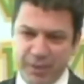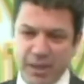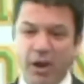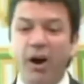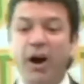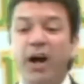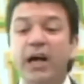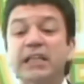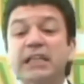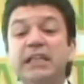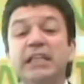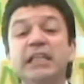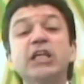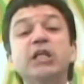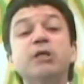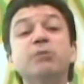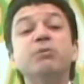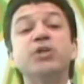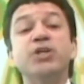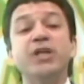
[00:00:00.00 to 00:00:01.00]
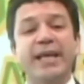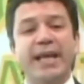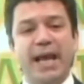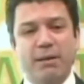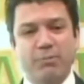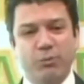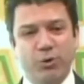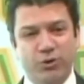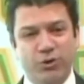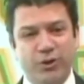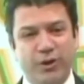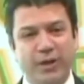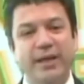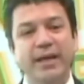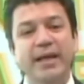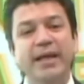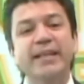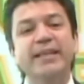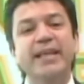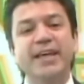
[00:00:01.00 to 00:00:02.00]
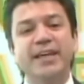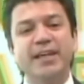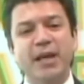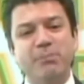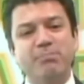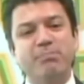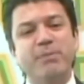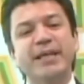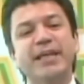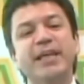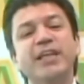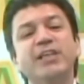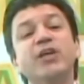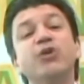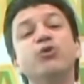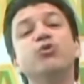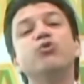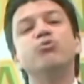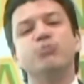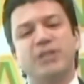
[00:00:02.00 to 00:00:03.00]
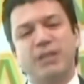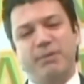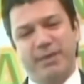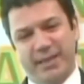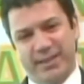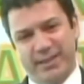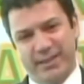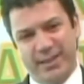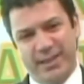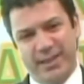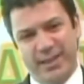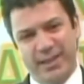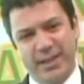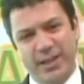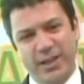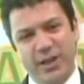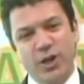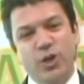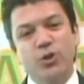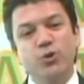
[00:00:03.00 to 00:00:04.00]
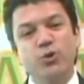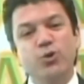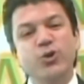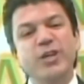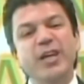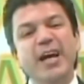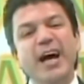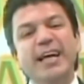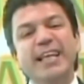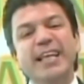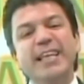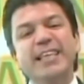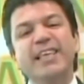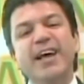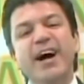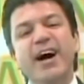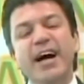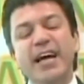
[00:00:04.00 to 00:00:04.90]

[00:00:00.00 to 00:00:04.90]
Aklına hiçbir şey gelmiyorsa tek yapman gereken gülümsemek. Dünyada daha